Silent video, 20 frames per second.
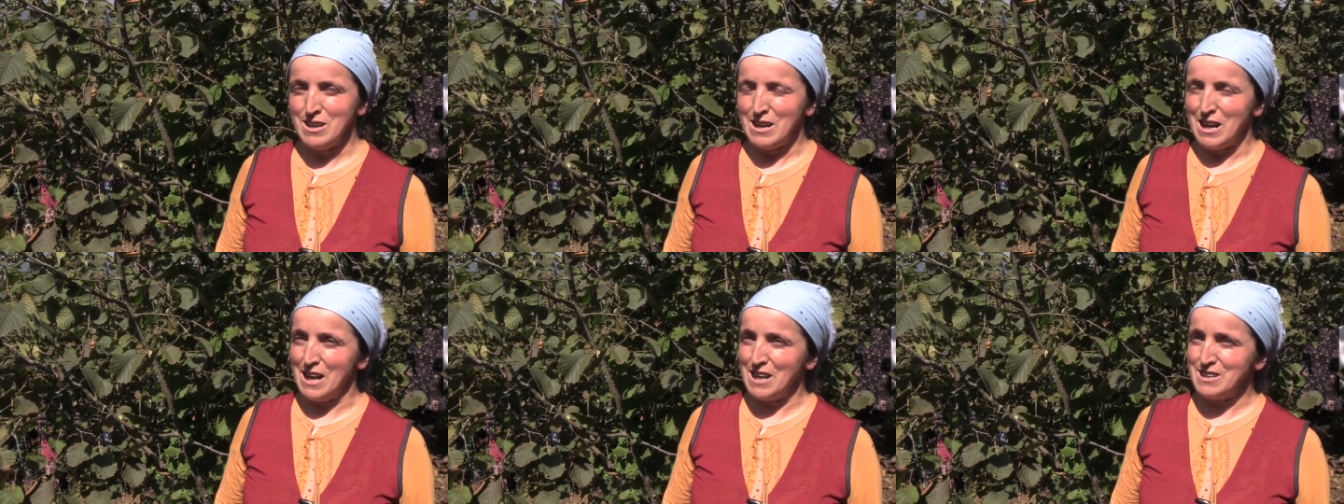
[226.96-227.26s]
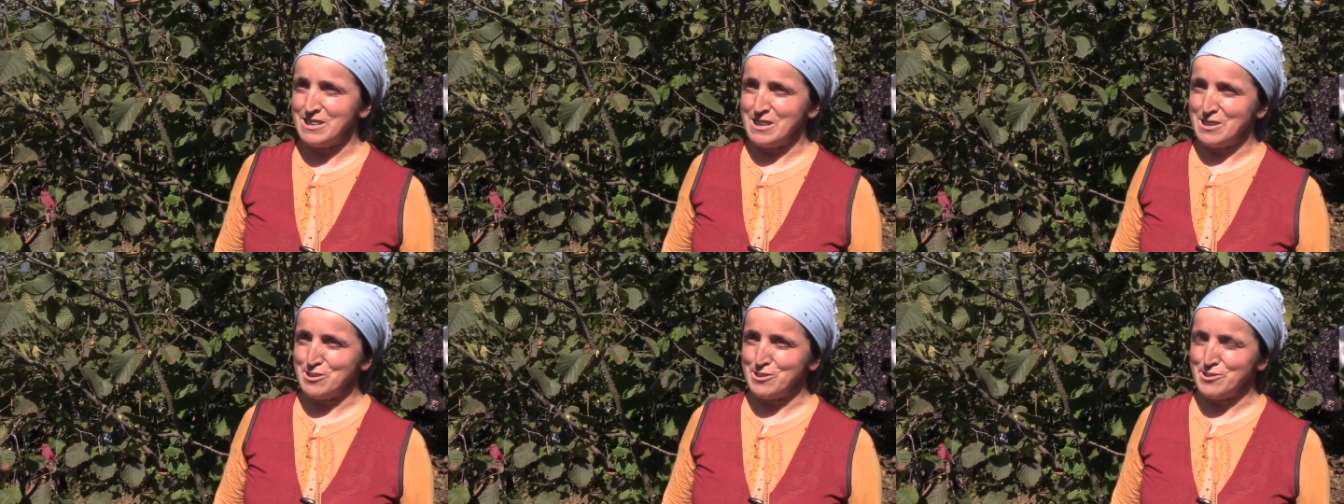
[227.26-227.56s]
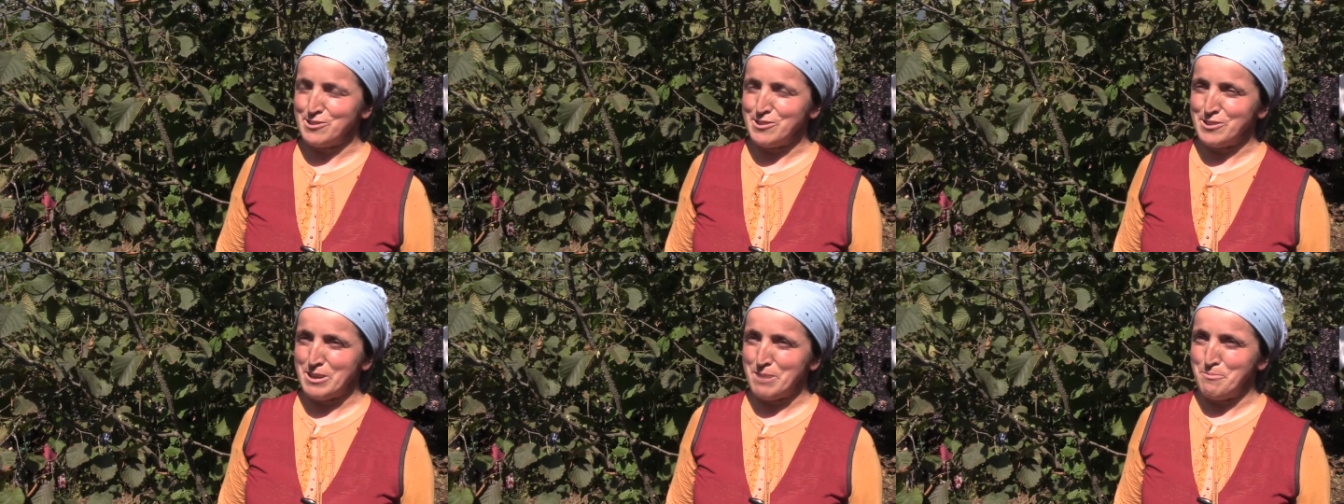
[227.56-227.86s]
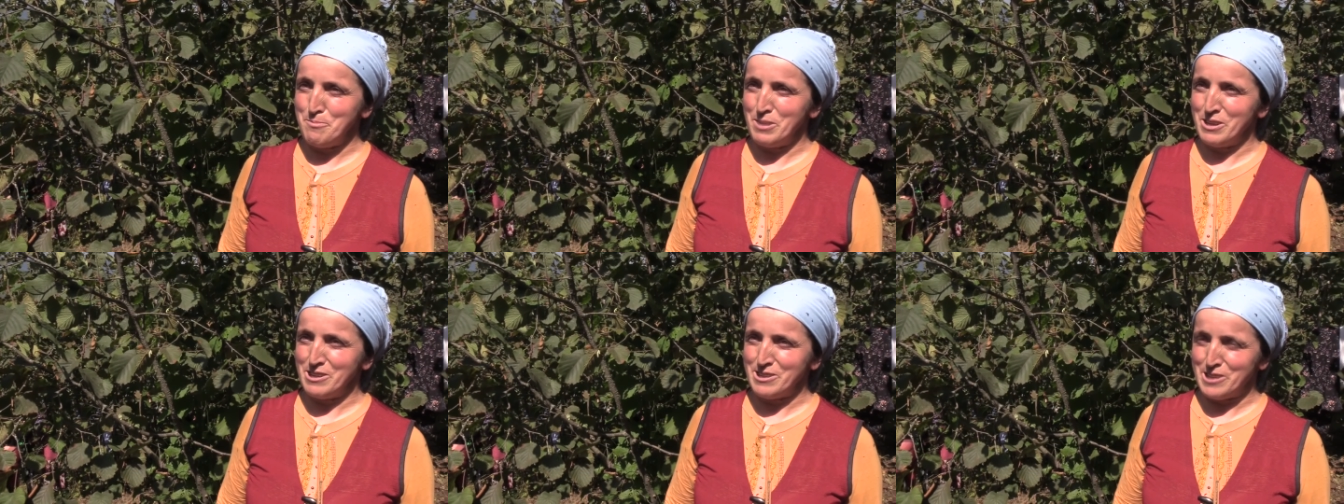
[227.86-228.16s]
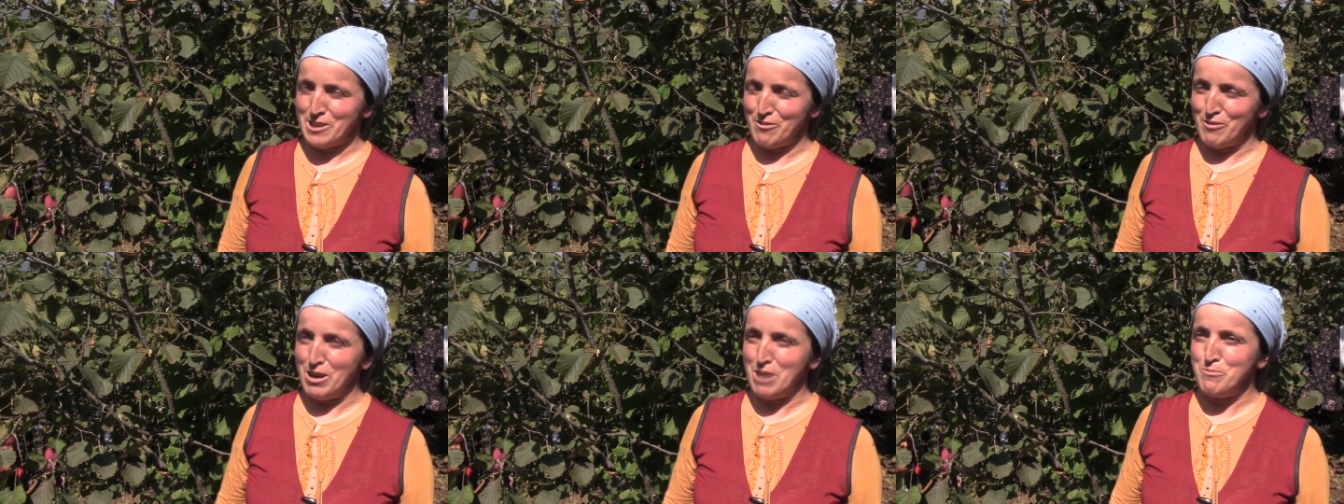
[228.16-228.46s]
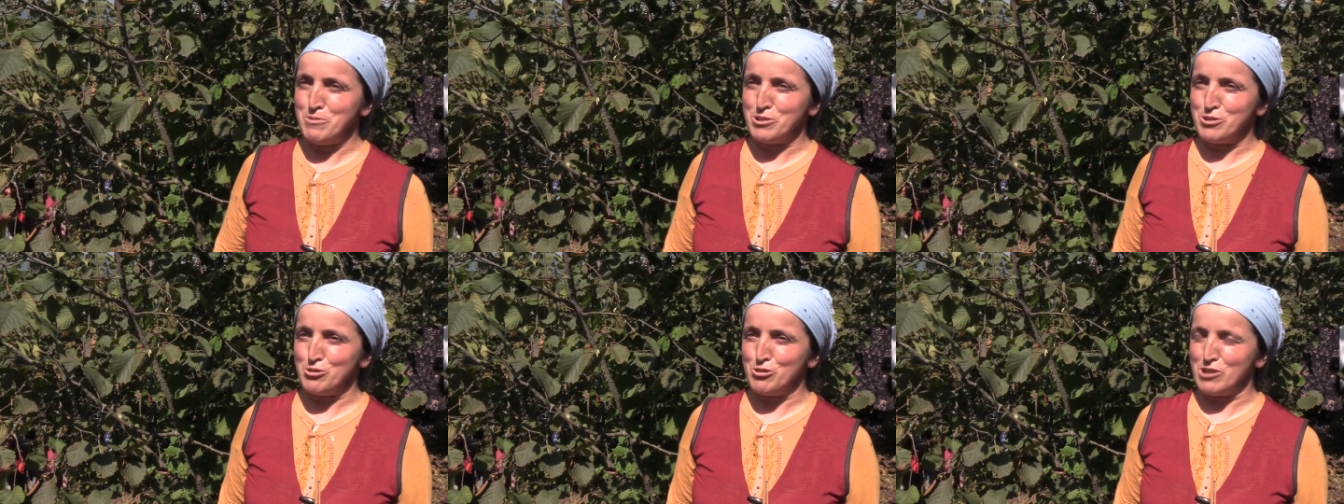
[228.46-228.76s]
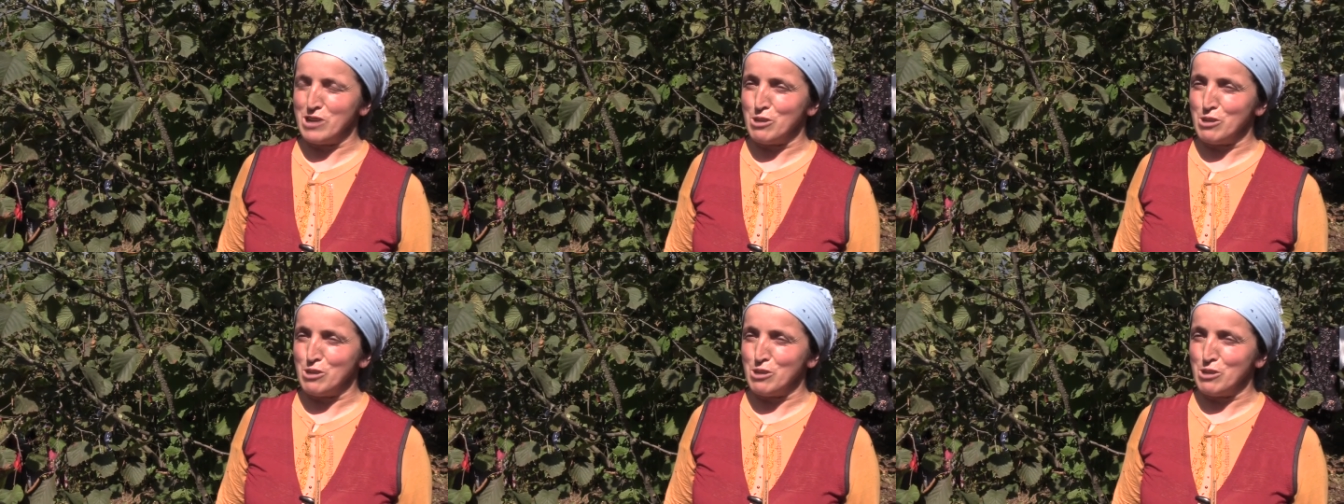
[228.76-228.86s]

Ay 7'sinden beri devam ediyor.